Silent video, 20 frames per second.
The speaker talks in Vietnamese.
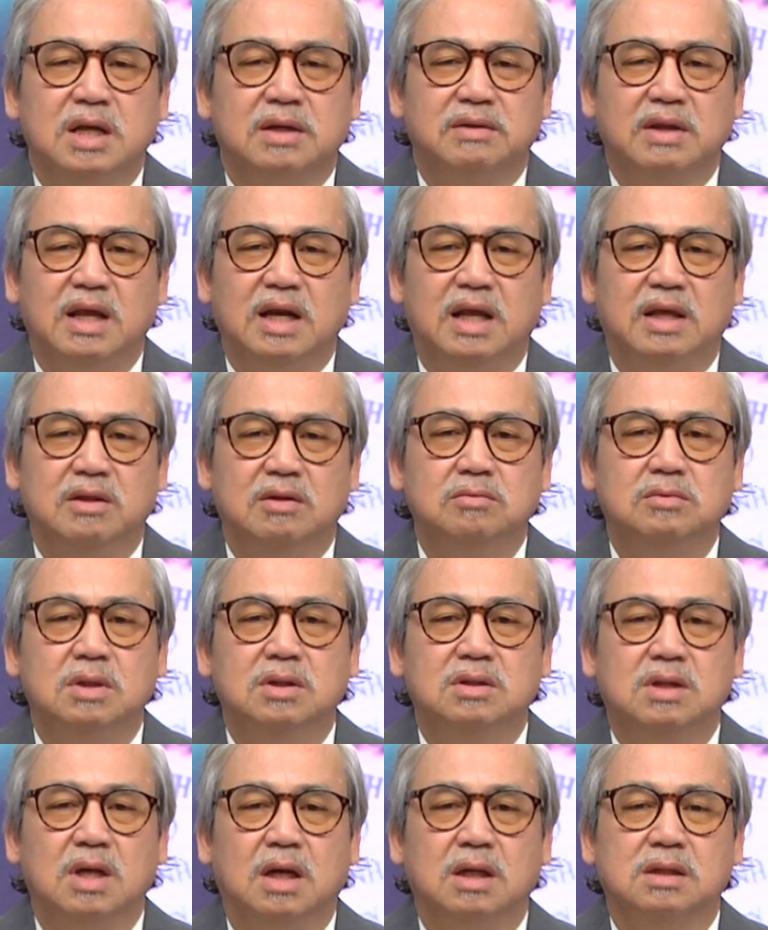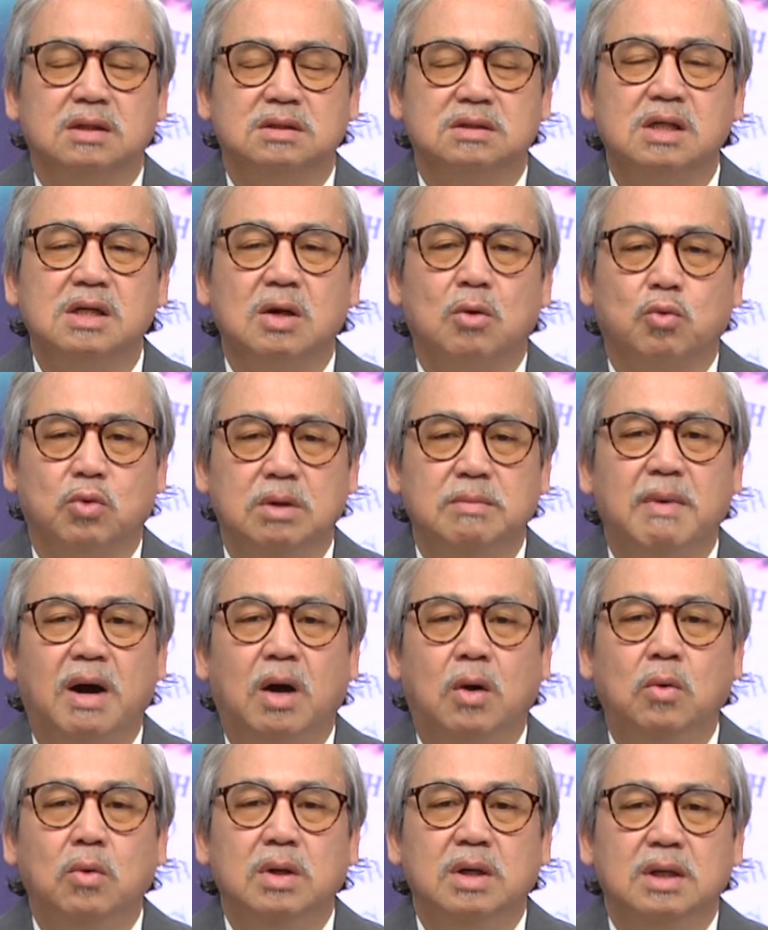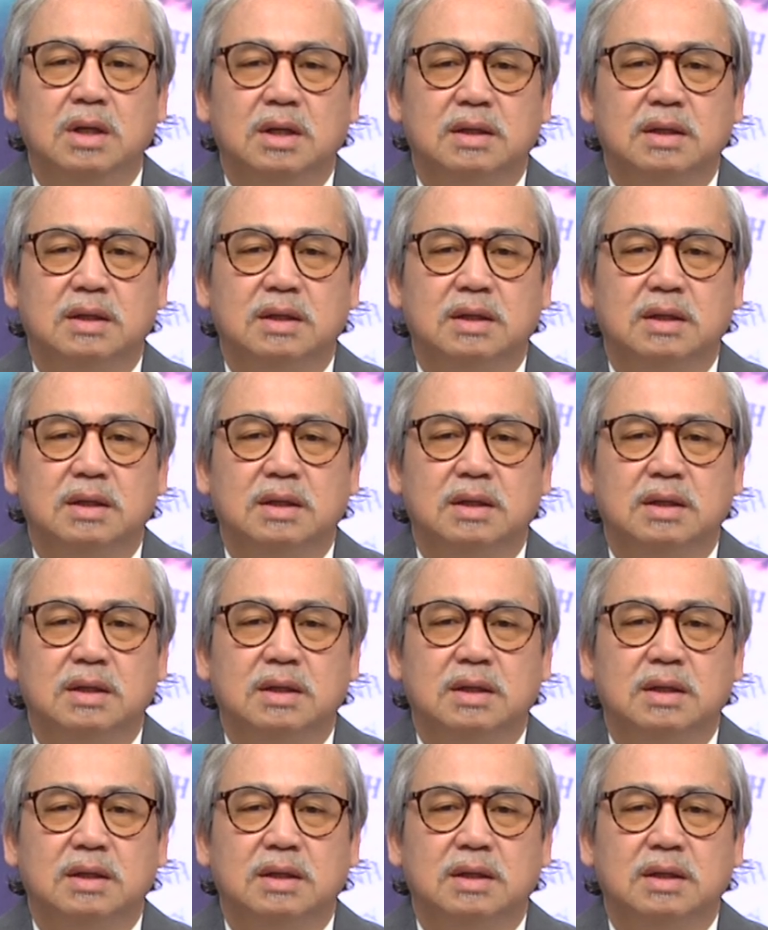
Đây là những tinh thần rất là quý báu,